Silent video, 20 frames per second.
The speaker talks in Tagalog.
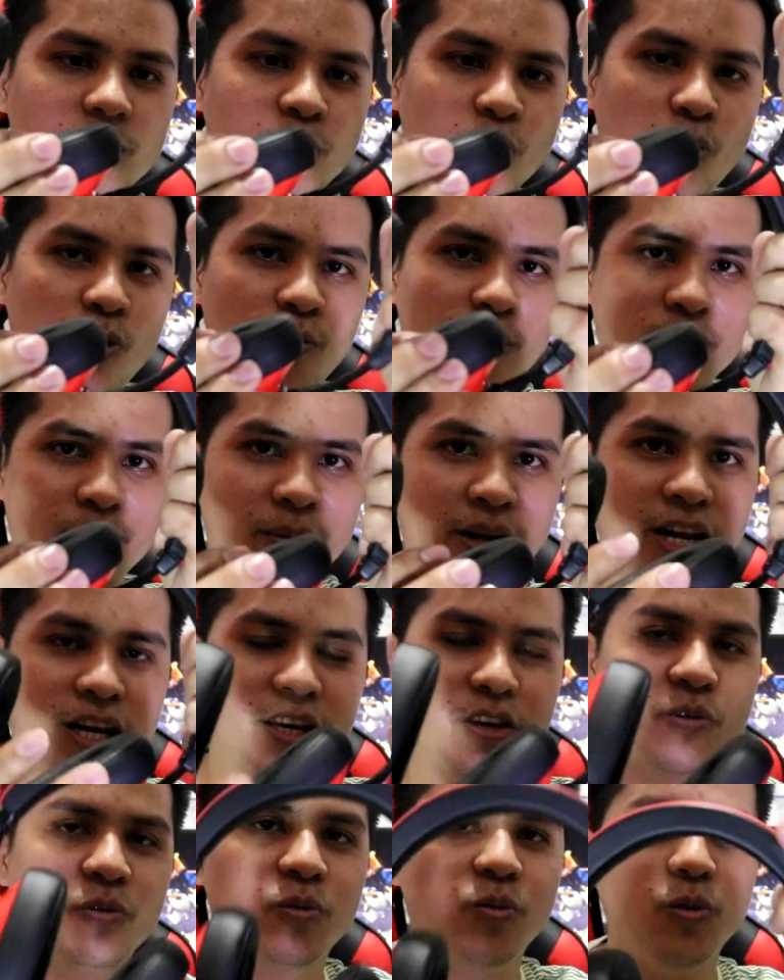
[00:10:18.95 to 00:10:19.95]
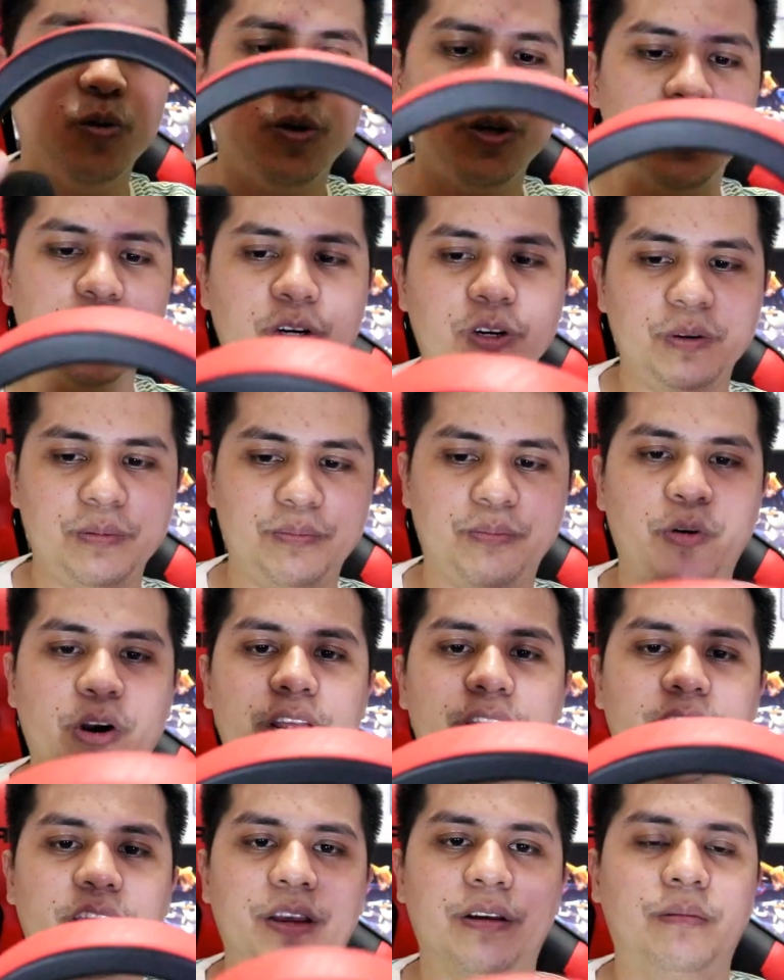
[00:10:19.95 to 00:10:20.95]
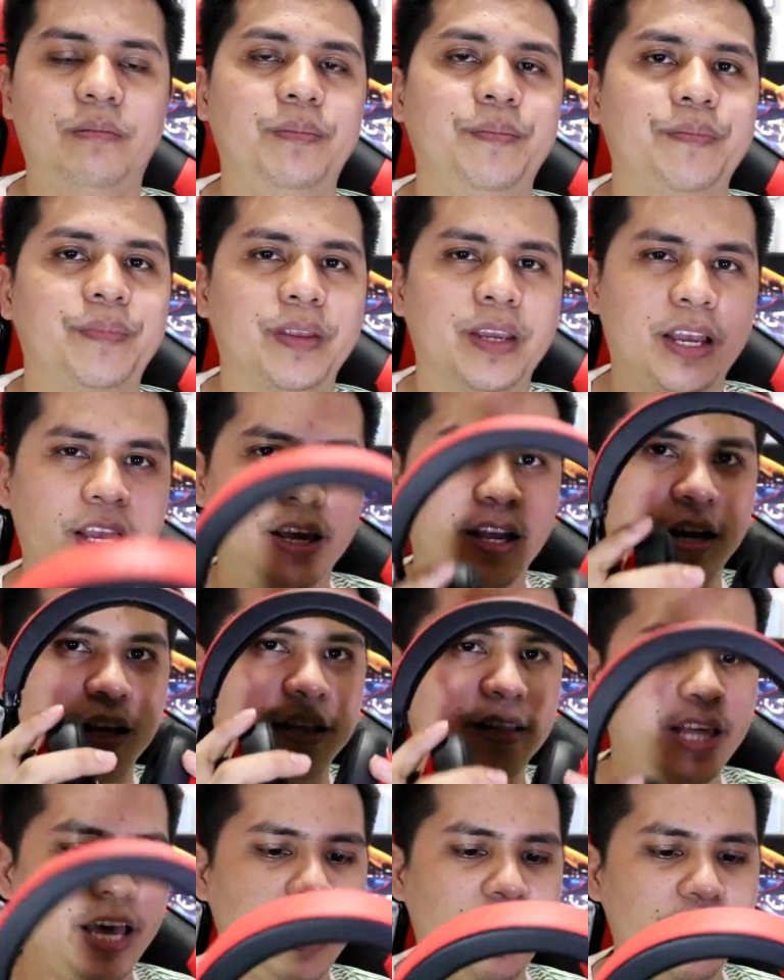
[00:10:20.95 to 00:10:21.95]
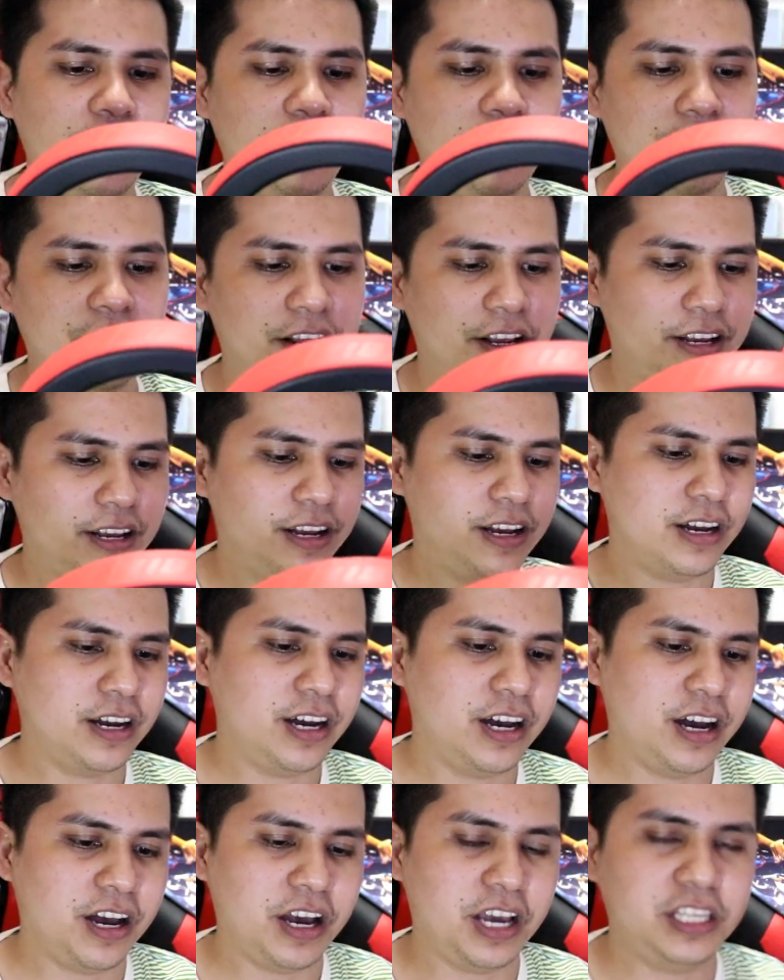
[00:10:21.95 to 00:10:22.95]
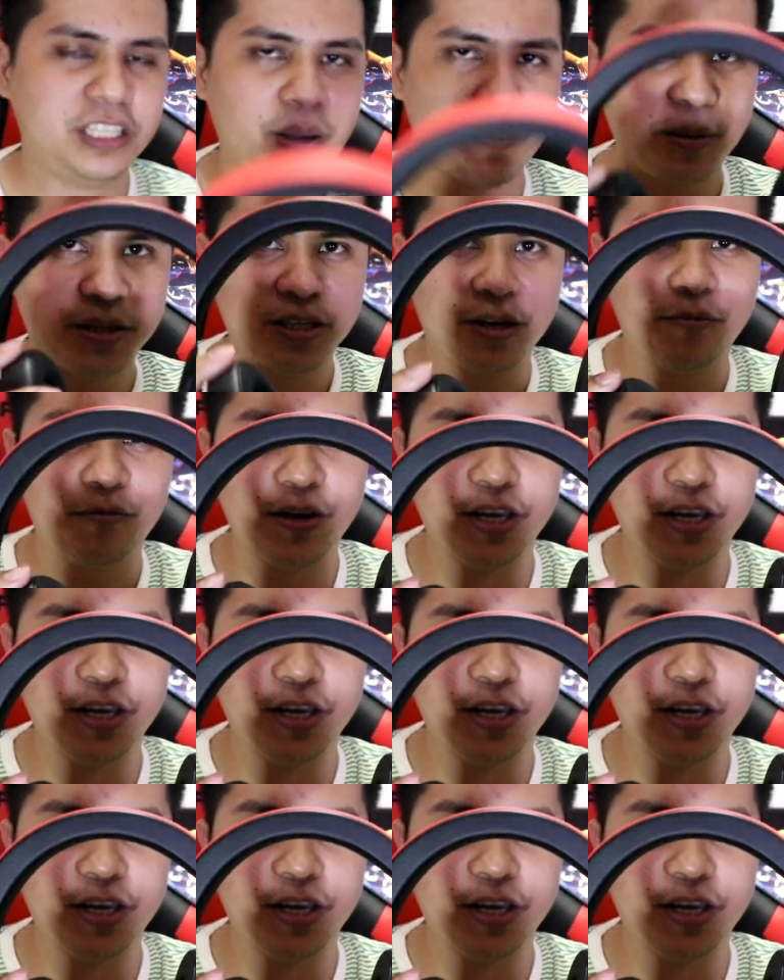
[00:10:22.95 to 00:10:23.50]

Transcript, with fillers: So, kung mas malaki yung ulo nyo, pwede. Then, uh, isa pa sa